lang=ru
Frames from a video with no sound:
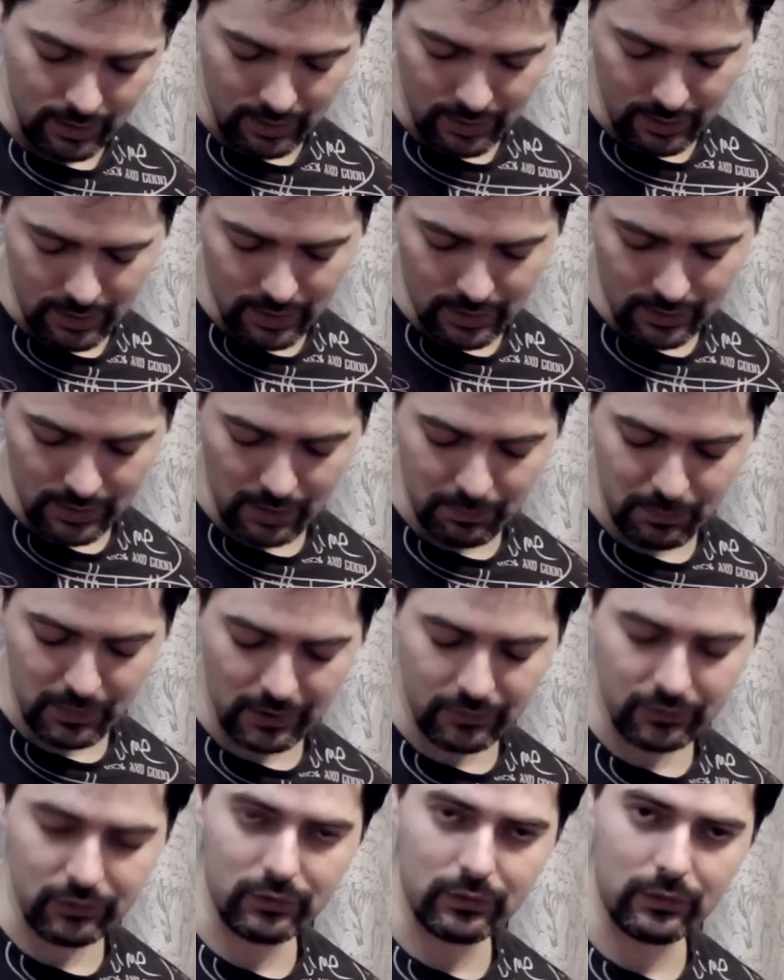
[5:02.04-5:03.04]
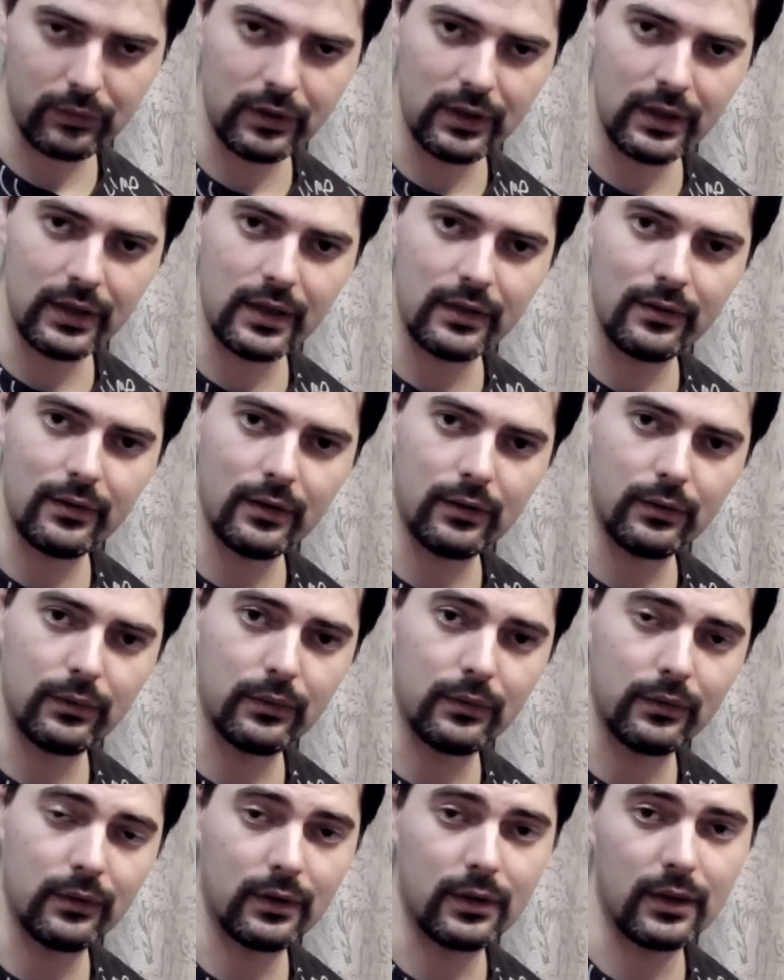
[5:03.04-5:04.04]
И на первой струне я
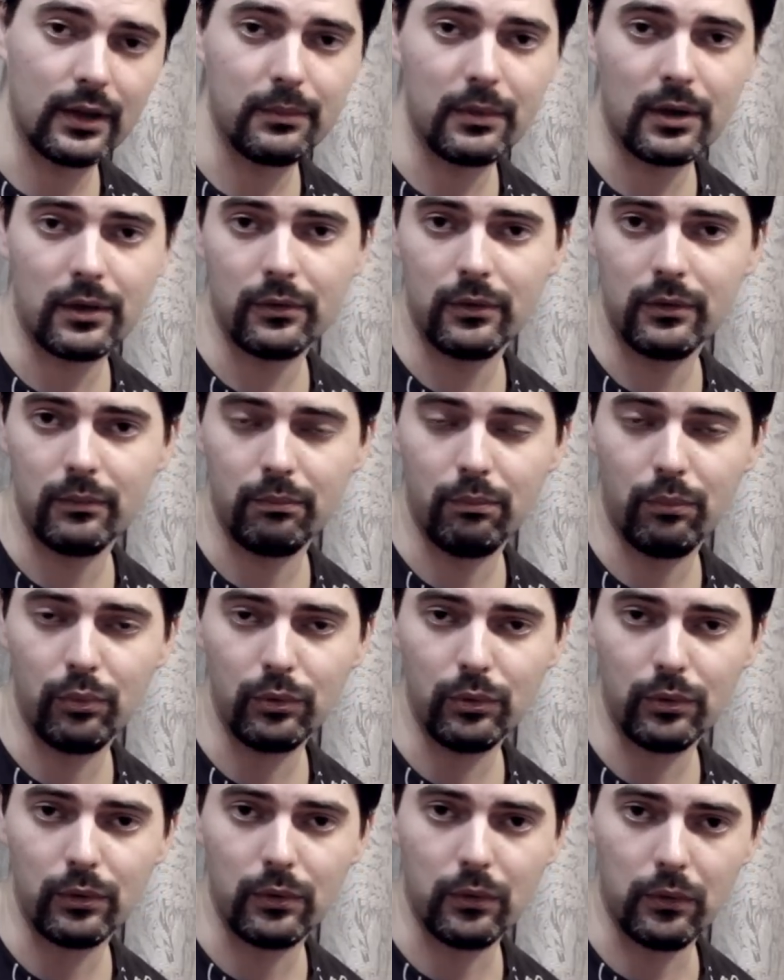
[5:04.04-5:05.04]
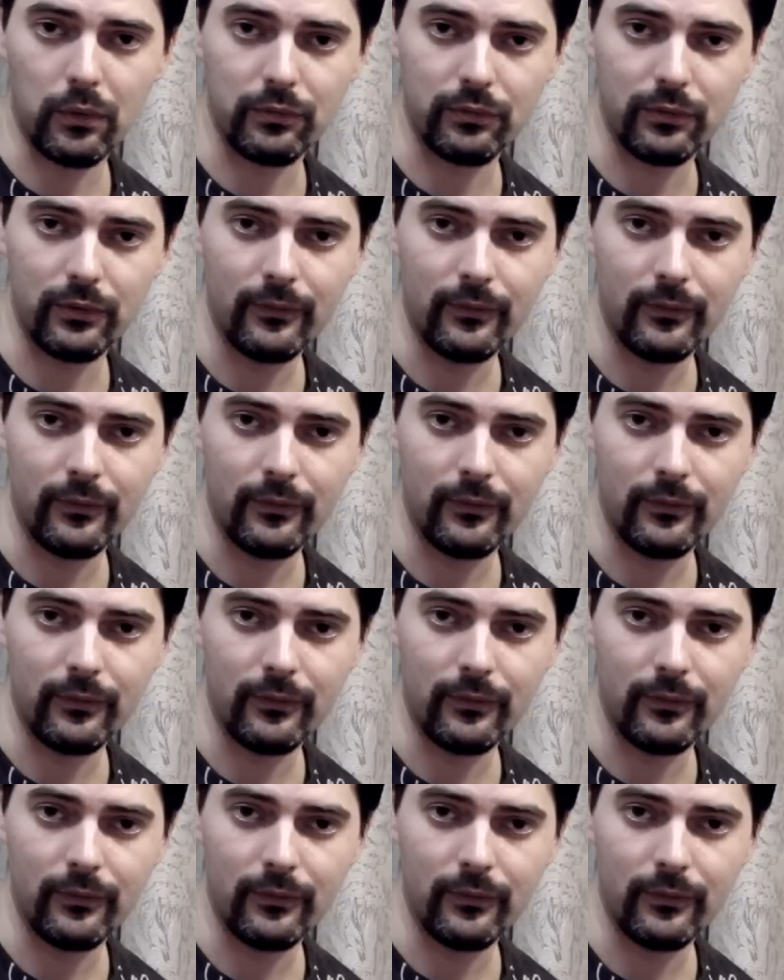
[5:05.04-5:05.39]
делаю хамерон пул off